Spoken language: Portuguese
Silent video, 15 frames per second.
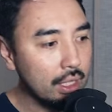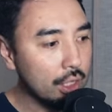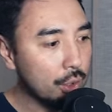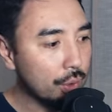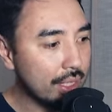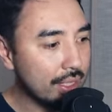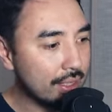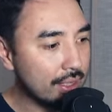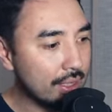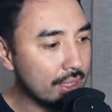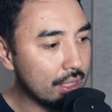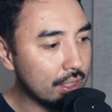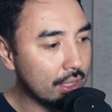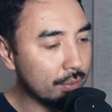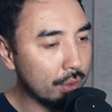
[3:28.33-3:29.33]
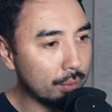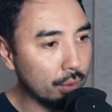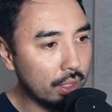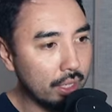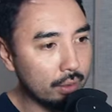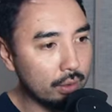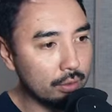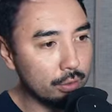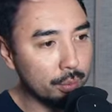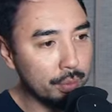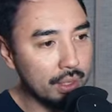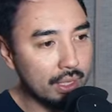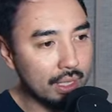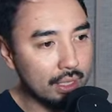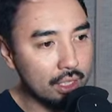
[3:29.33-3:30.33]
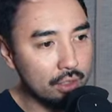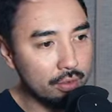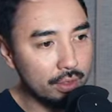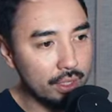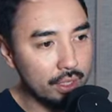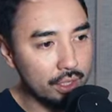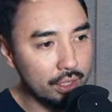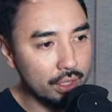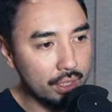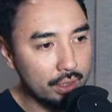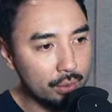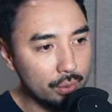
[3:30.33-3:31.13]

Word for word: E o restante da minha molécula, eu vou pintar aqui de verde, né?